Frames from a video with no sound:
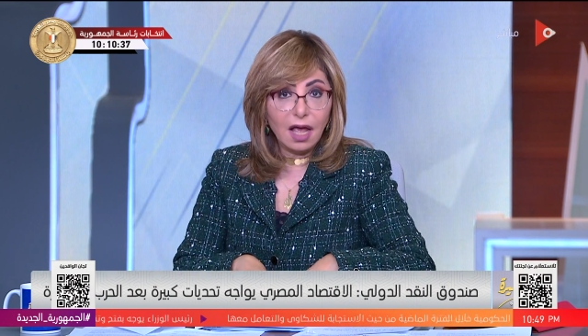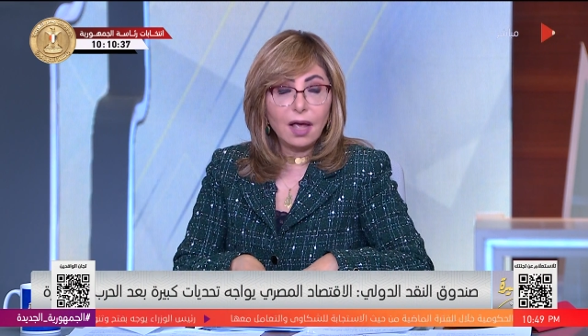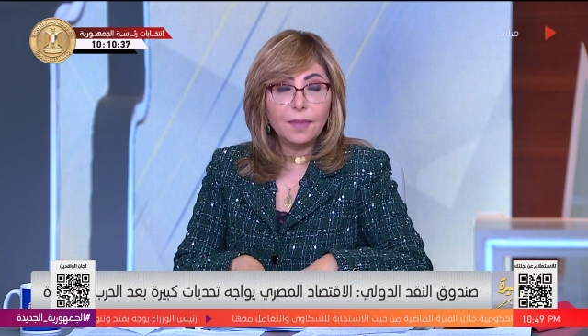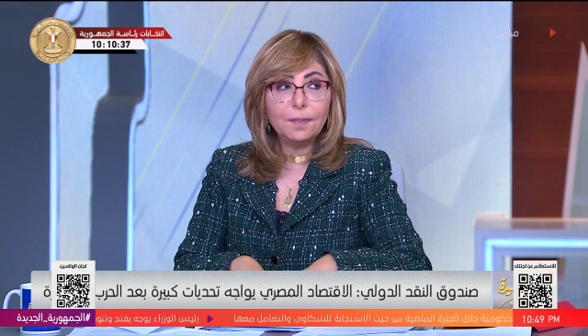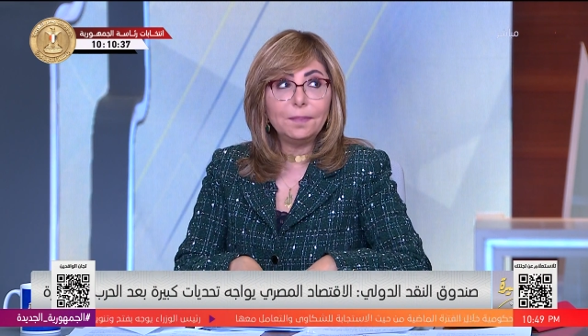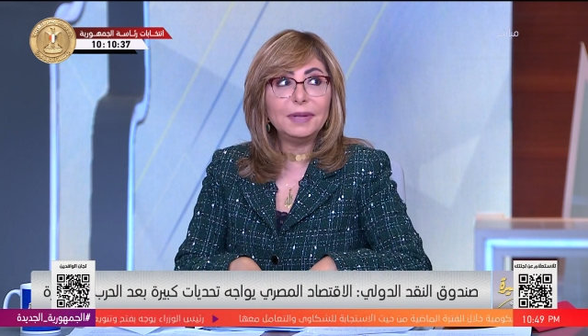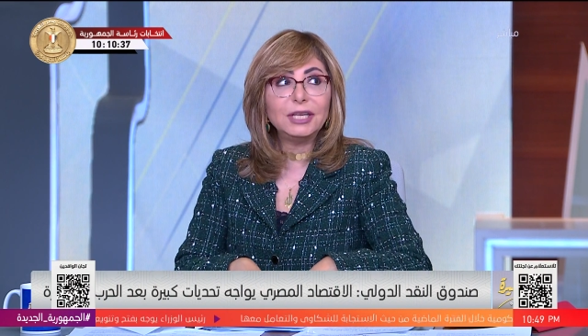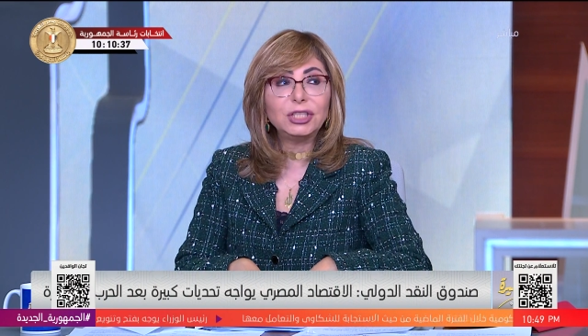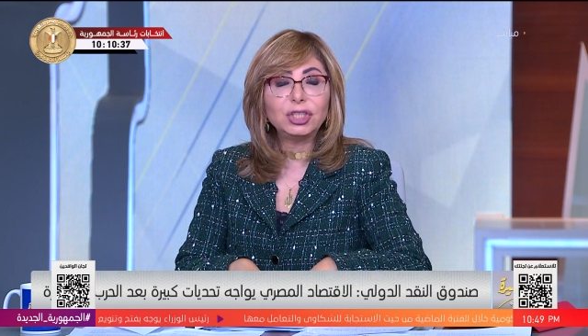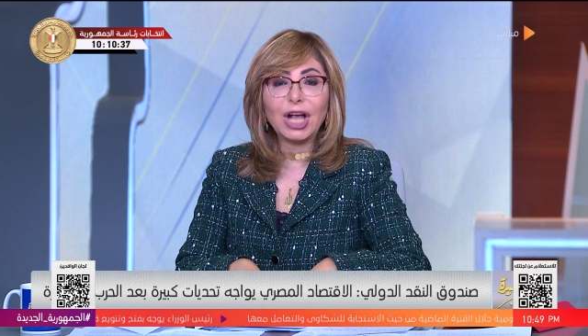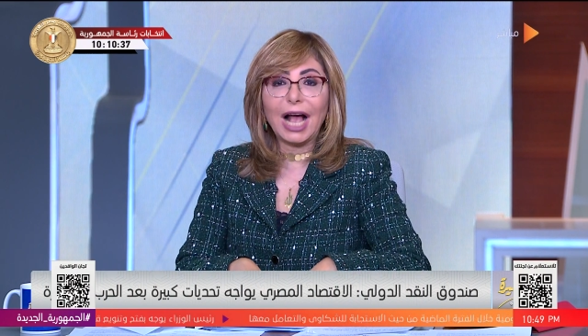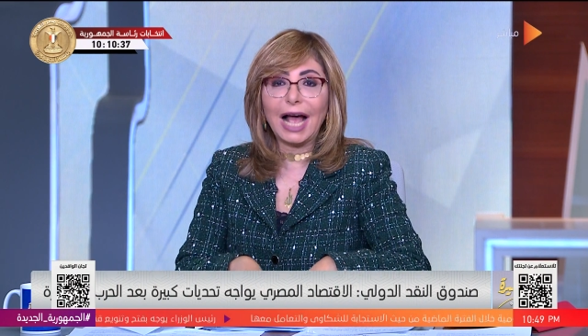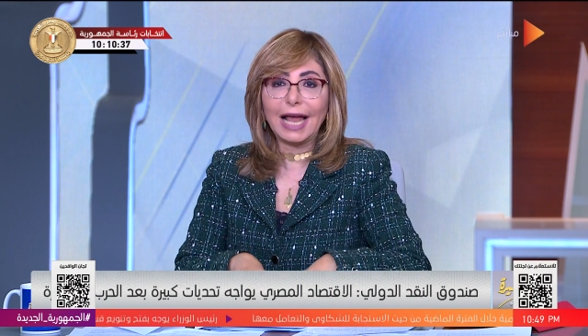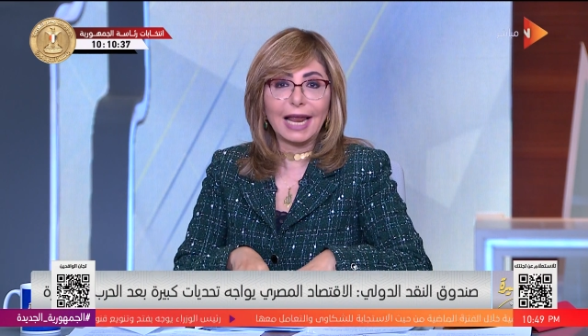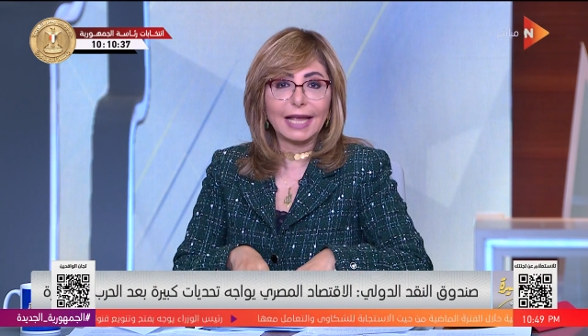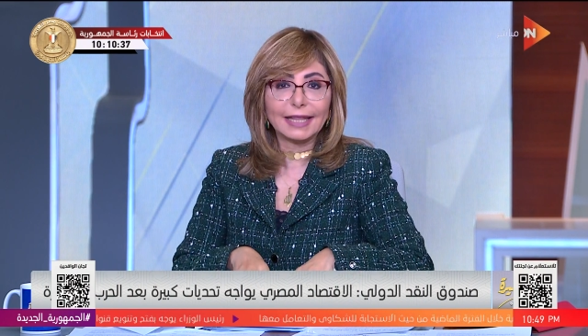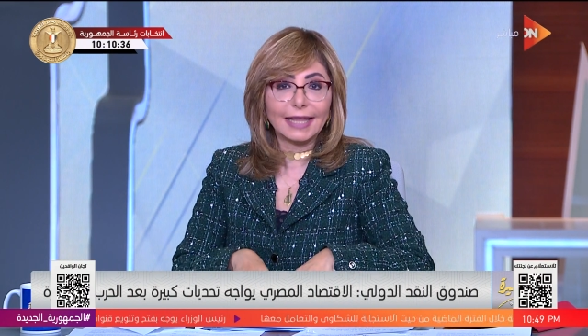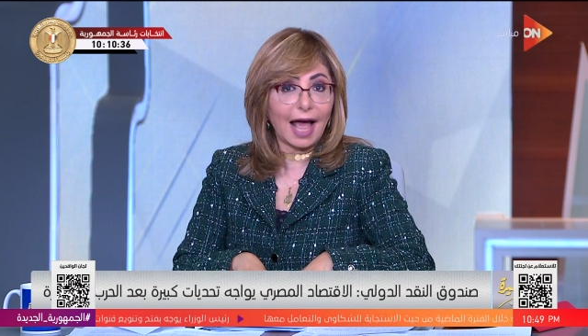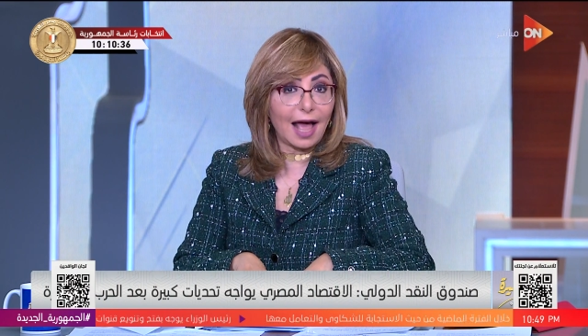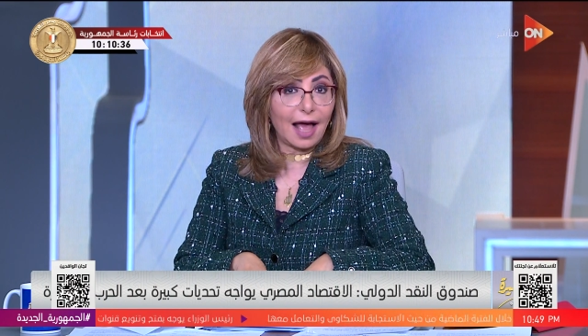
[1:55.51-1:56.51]
مش
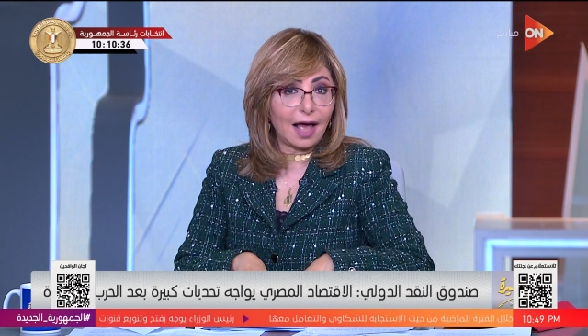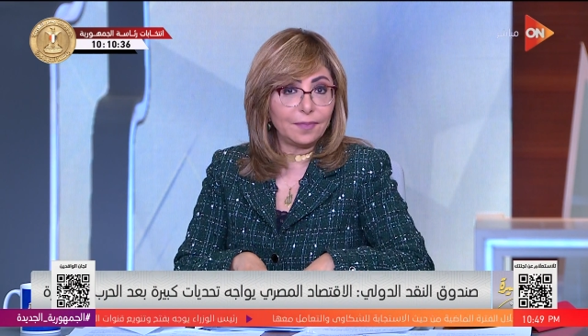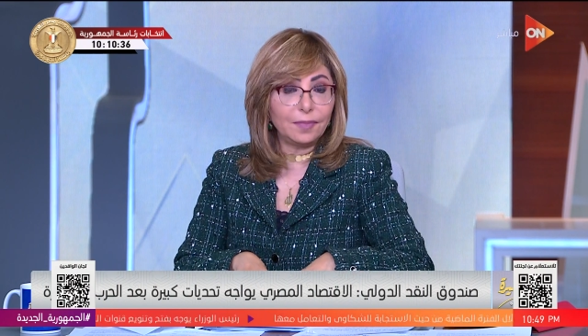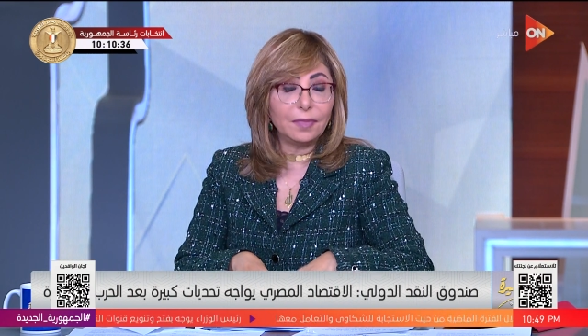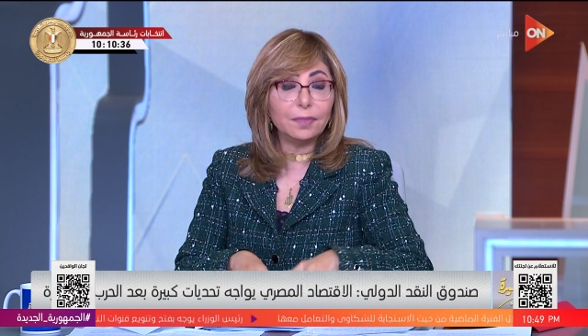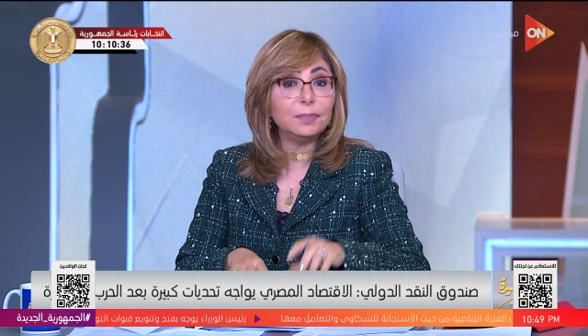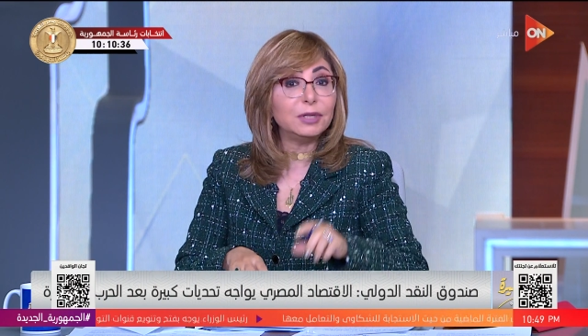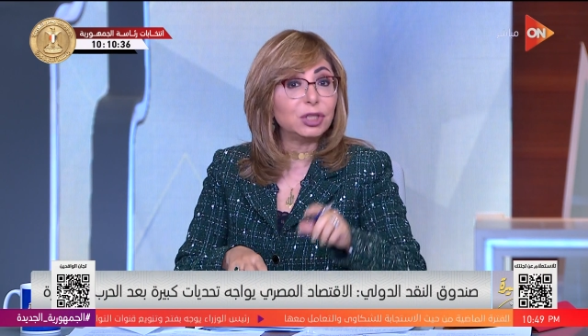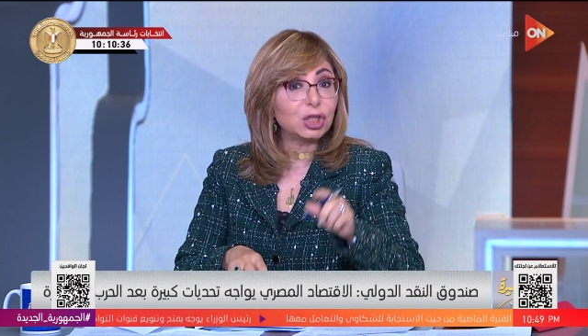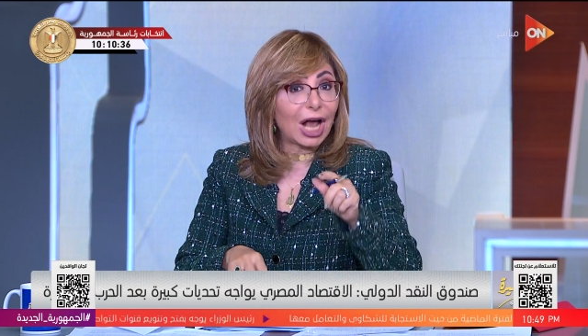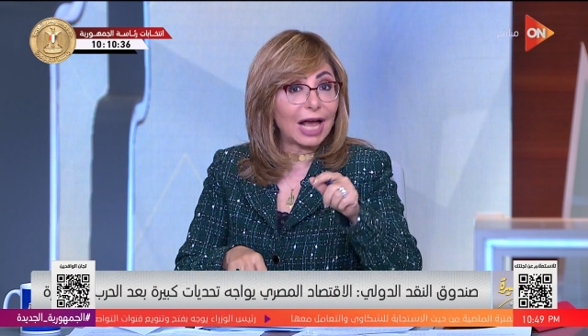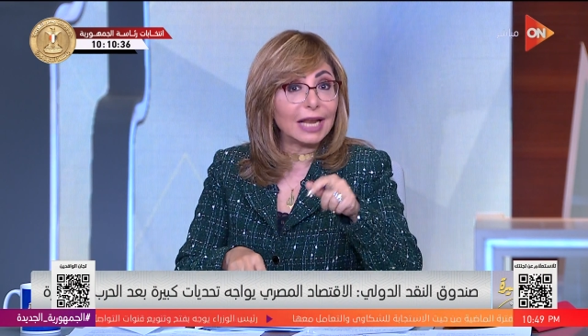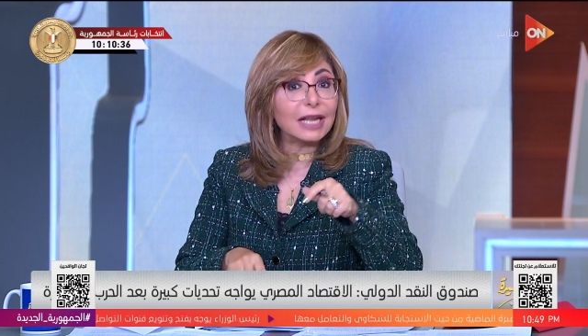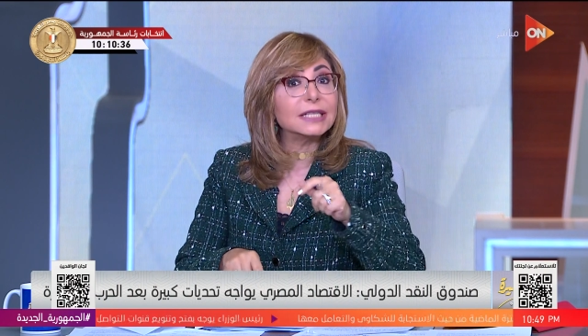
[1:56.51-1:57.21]
على دعم مش على